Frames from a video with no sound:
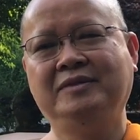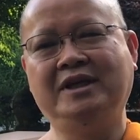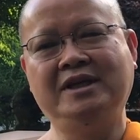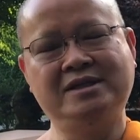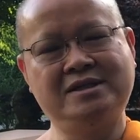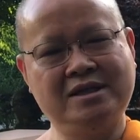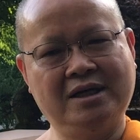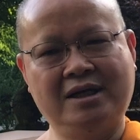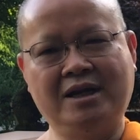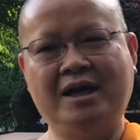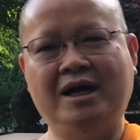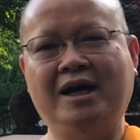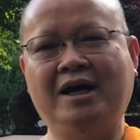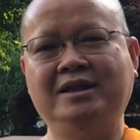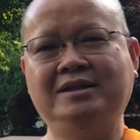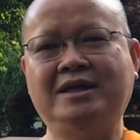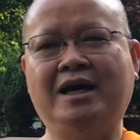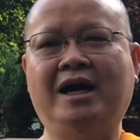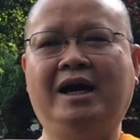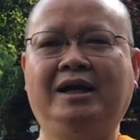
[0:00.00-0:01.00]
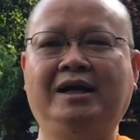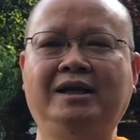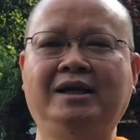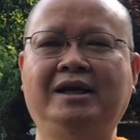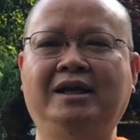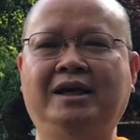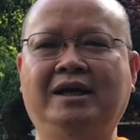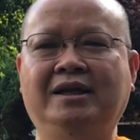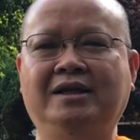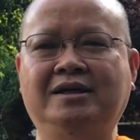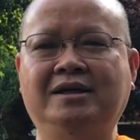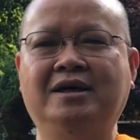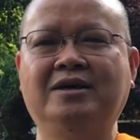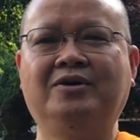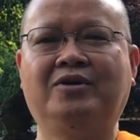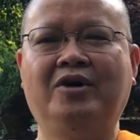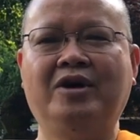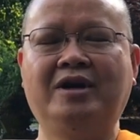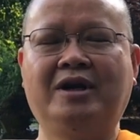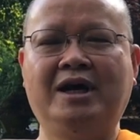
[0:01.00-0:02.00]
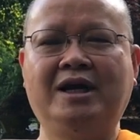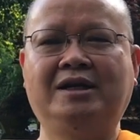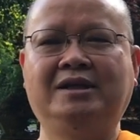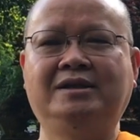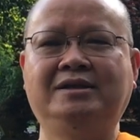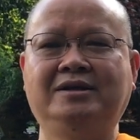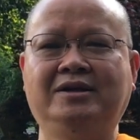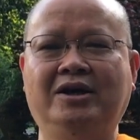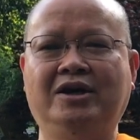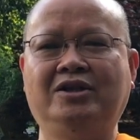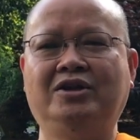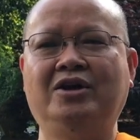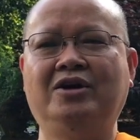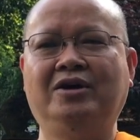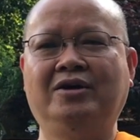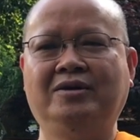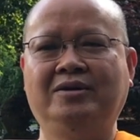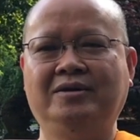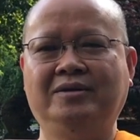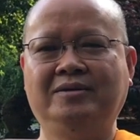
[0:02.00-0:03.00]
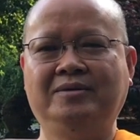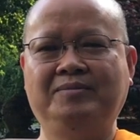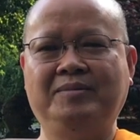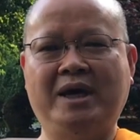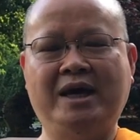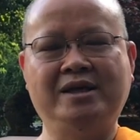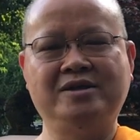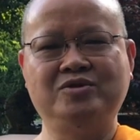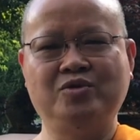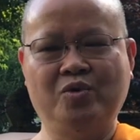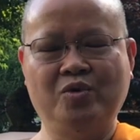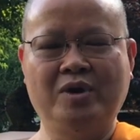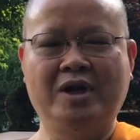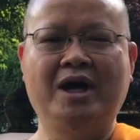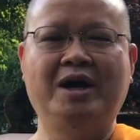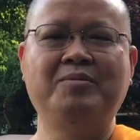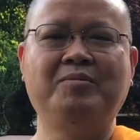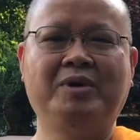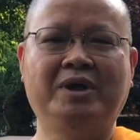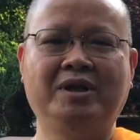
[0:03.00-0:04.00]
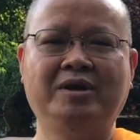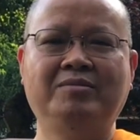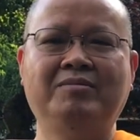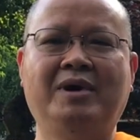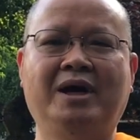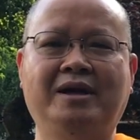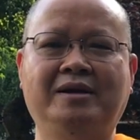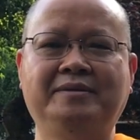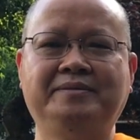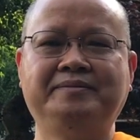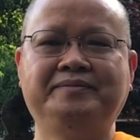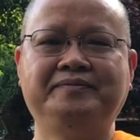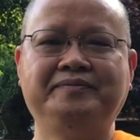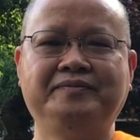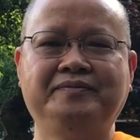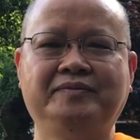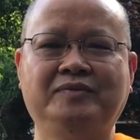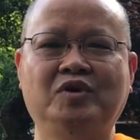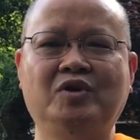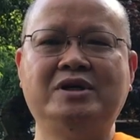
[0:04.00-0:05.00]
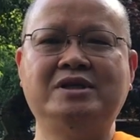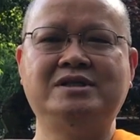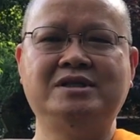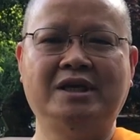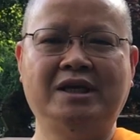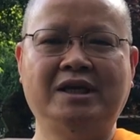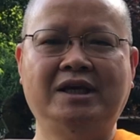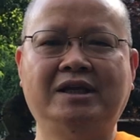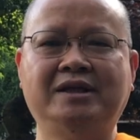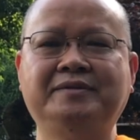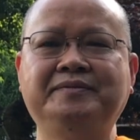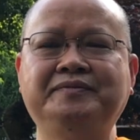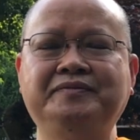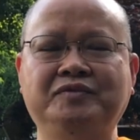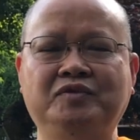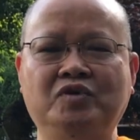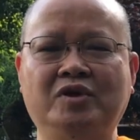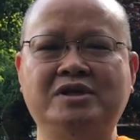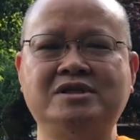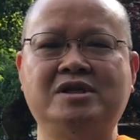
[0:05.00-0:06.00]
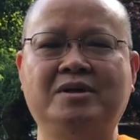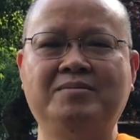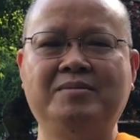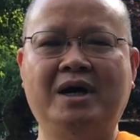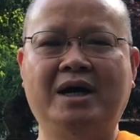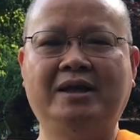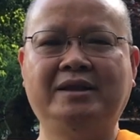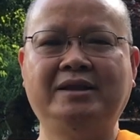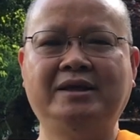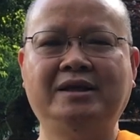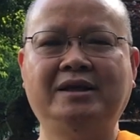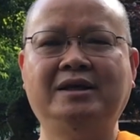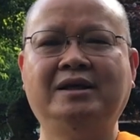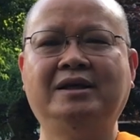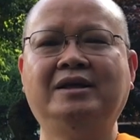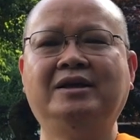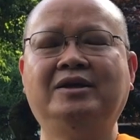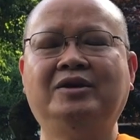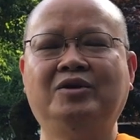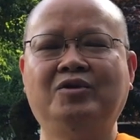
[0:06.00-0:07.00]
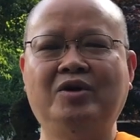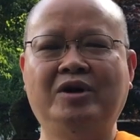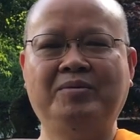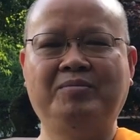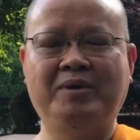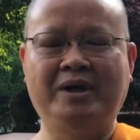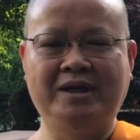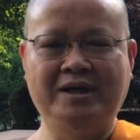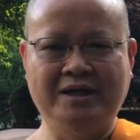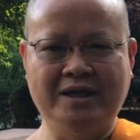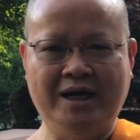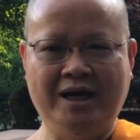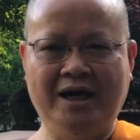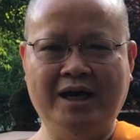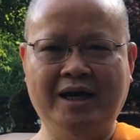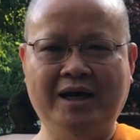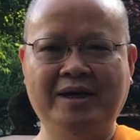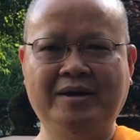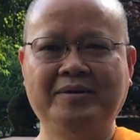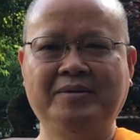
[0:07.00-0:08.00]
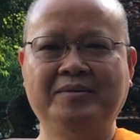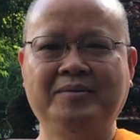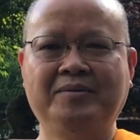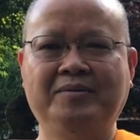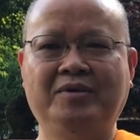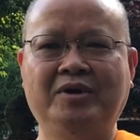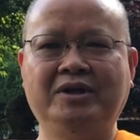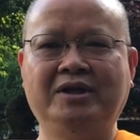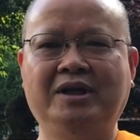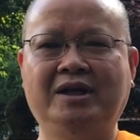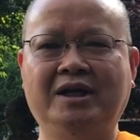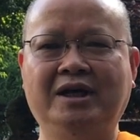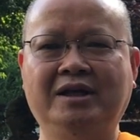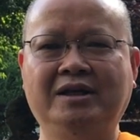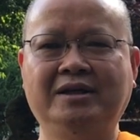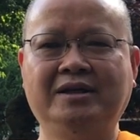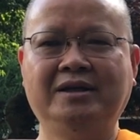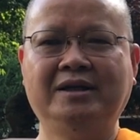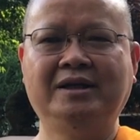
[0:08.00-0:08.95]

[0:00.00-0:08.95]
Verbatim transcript: อิสระจากกิเลสเครื่องร้อยรัดก็ต้องไปสู่การปฏิบัติด้วยศีลด้วยสมาธิด้วยปัญญา เพราะฉะนั้น